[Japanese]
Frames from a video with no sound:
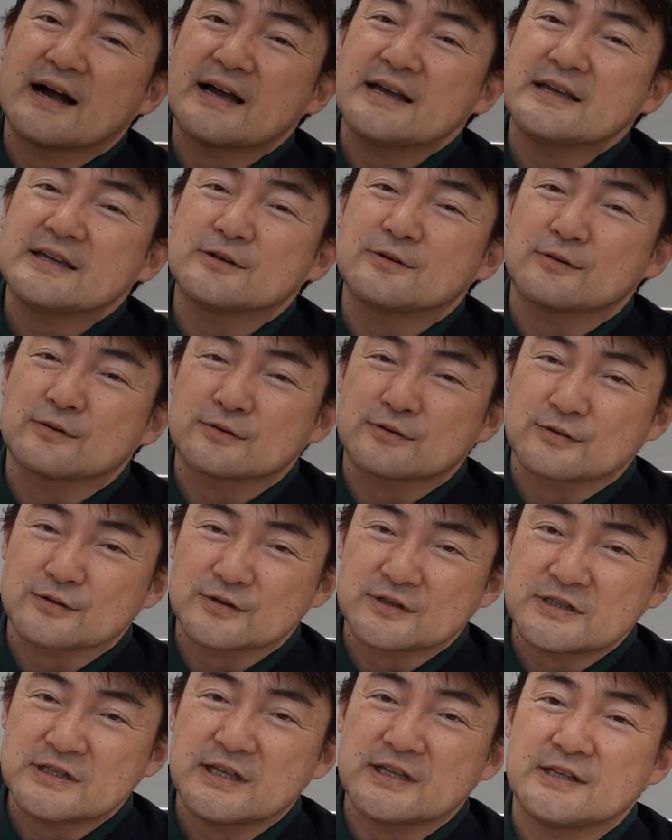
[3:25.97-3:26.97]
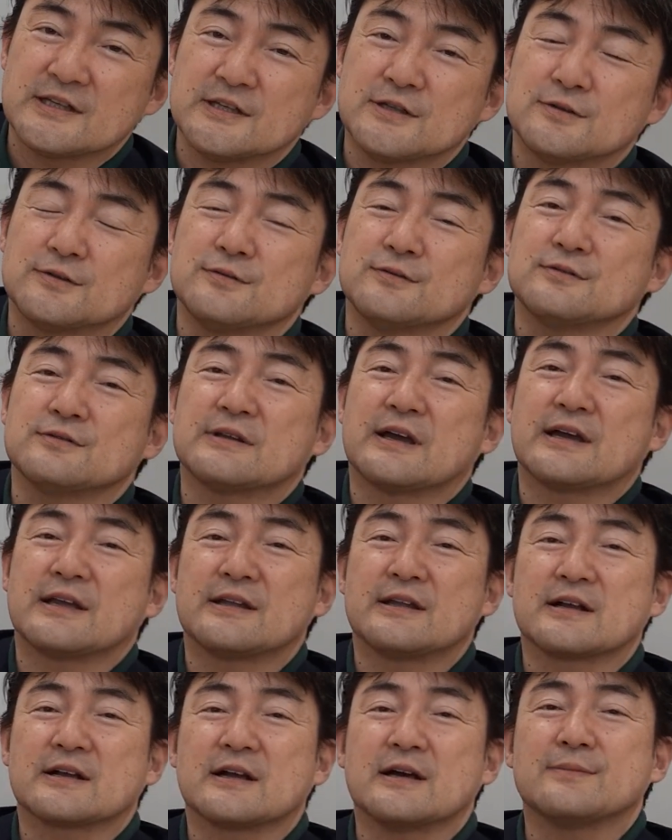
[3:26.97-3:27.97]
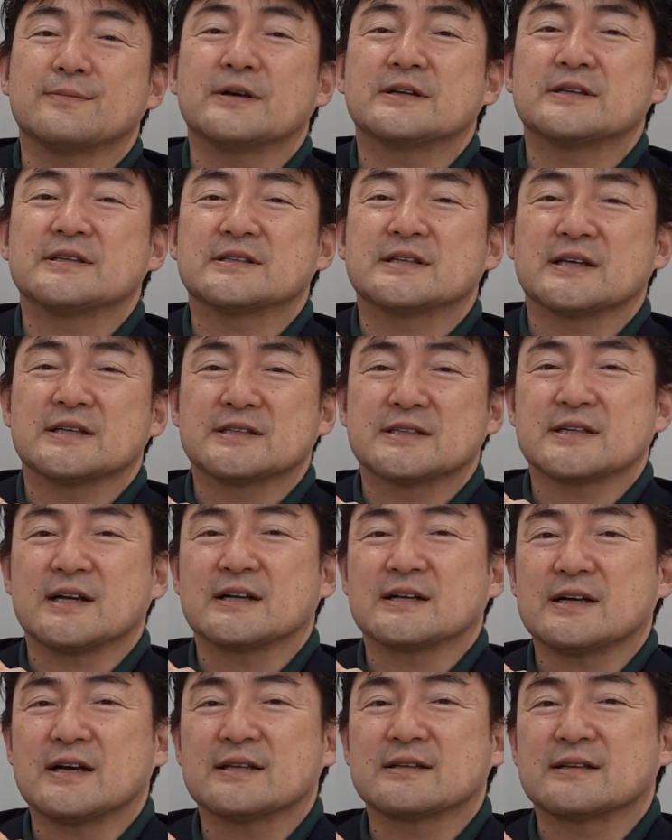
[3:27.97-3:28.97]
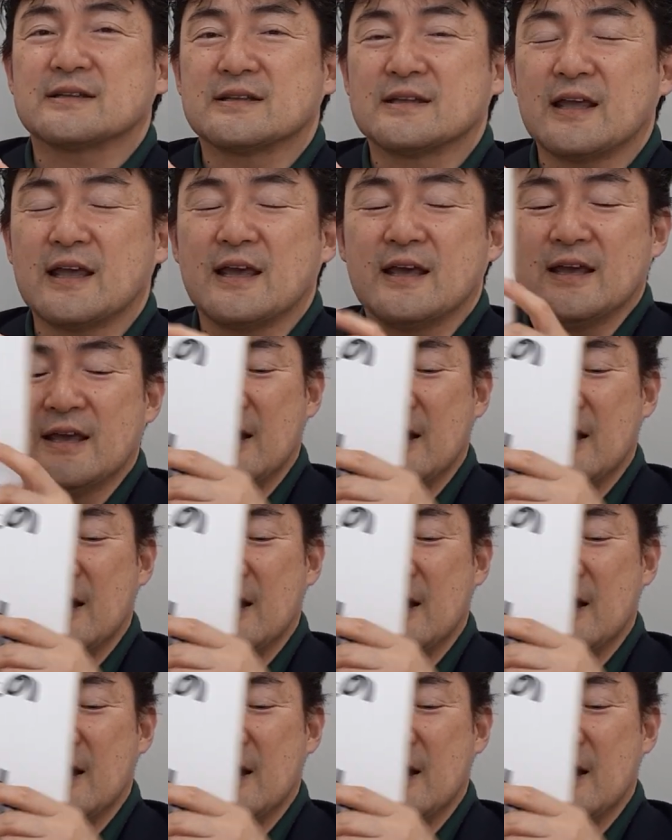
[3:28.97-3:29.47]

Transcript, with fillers: アイドルとして20代半ばに差し掛かって、